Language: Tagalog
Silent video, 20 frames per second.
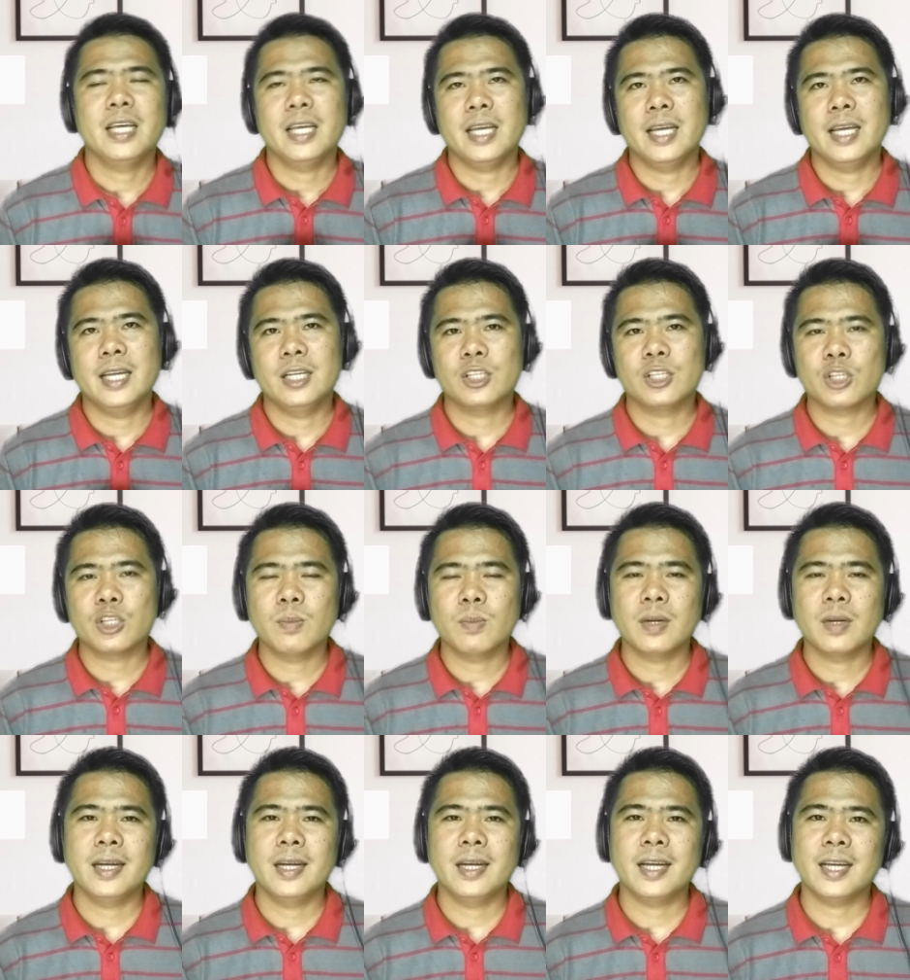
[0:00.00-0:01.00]
and
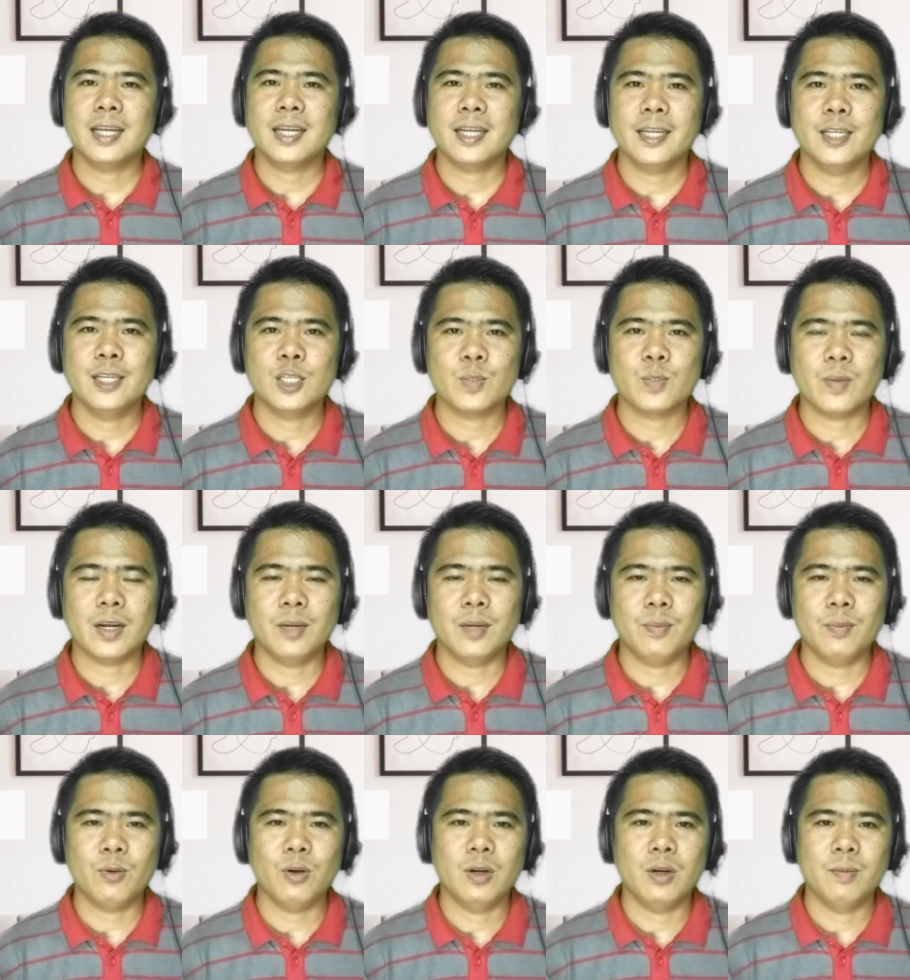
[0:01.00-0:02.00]
sobrang nakaka-inspire
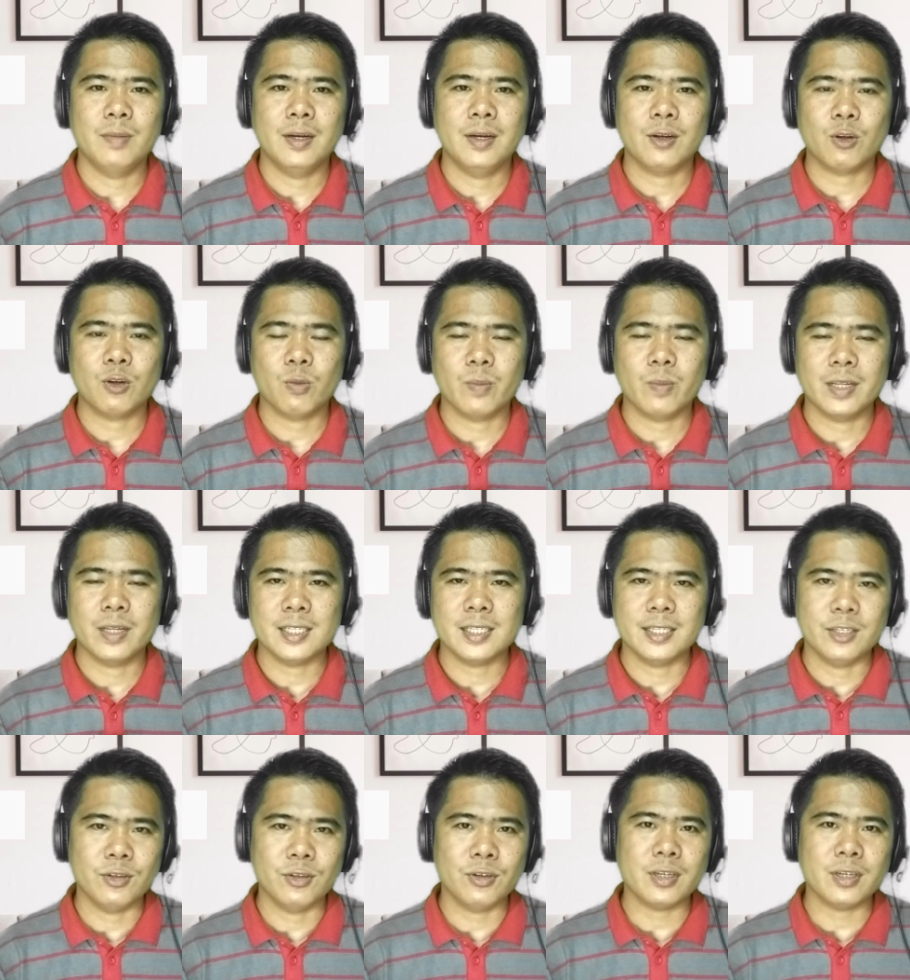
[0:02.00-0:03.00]
po ang mga comments
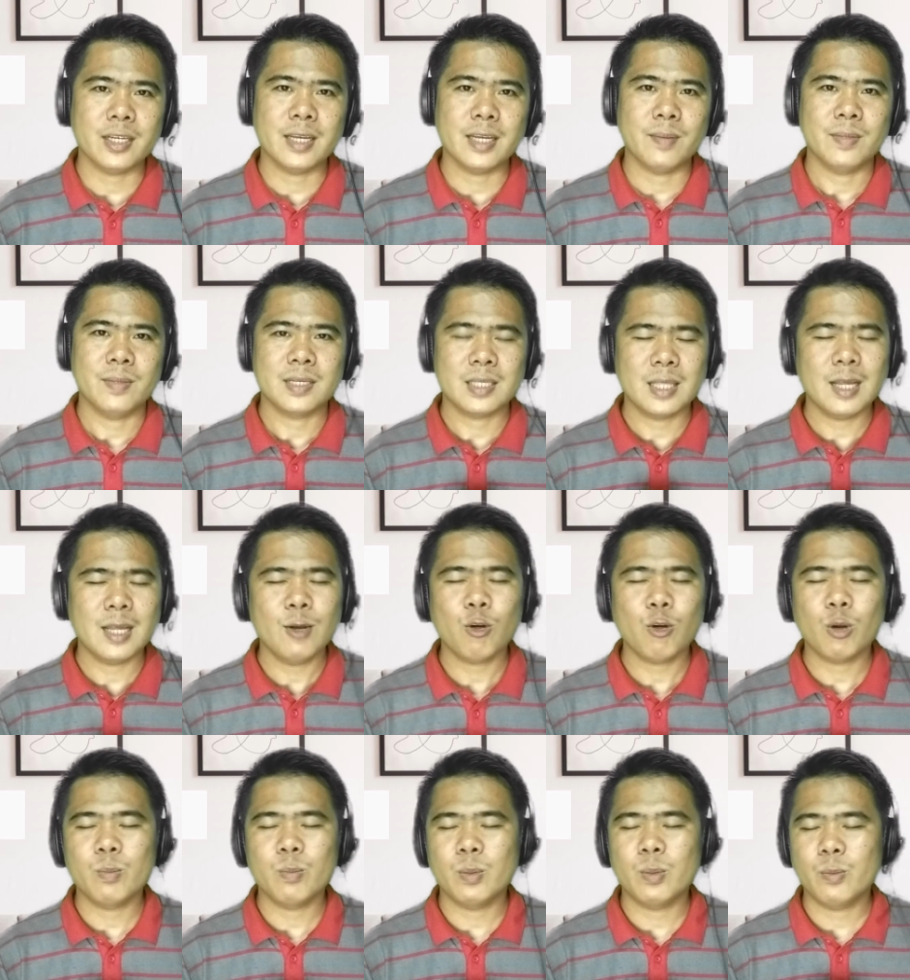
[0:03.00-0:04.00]
ninyo kaya mas lalo
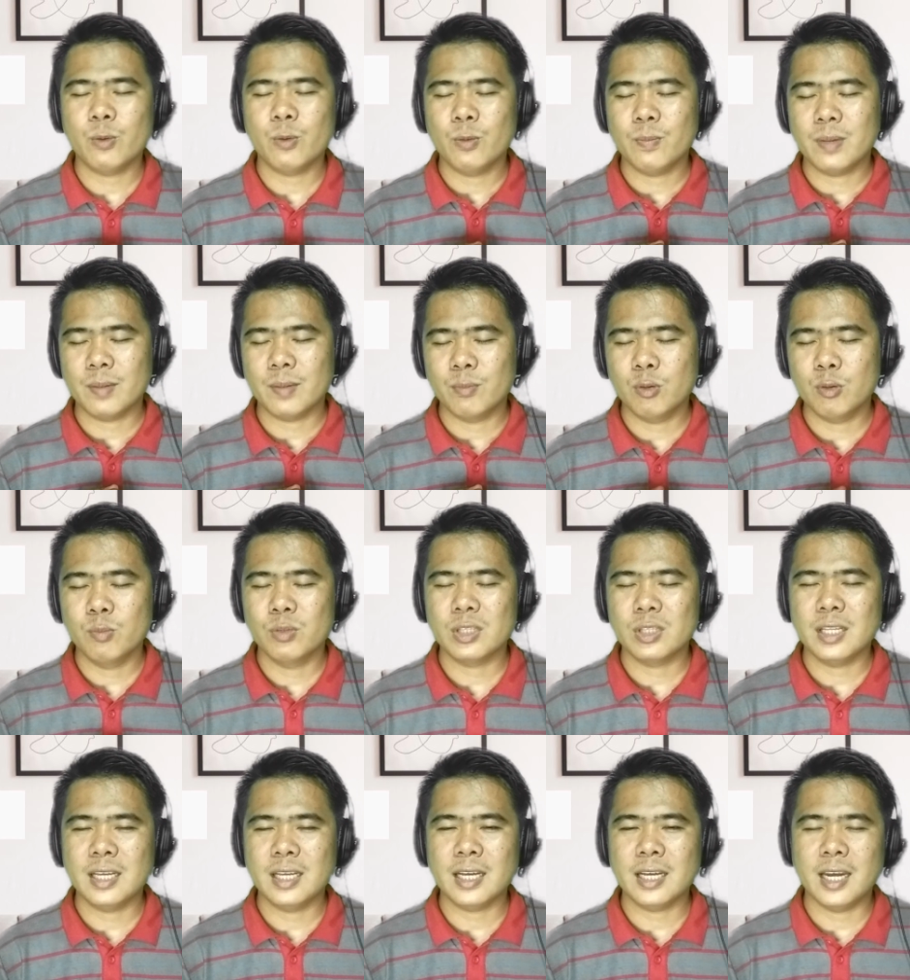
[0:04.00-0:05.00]
ko po pong
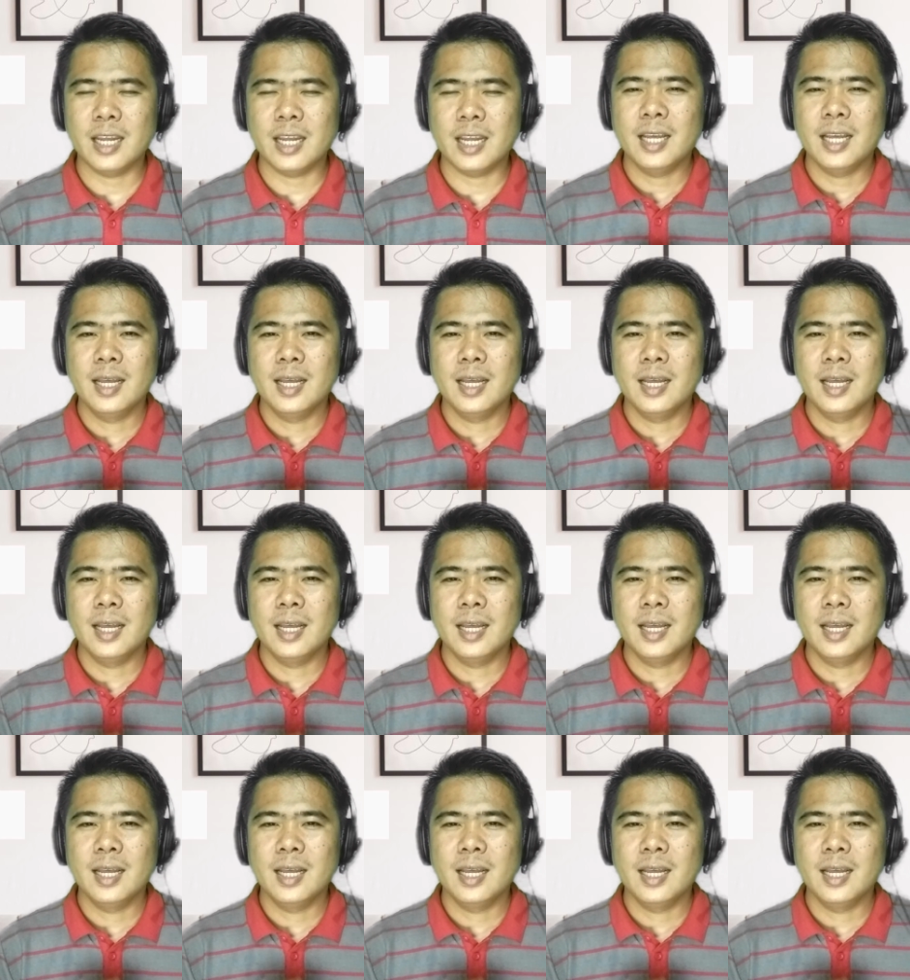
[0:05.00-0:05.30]
pagbubutihan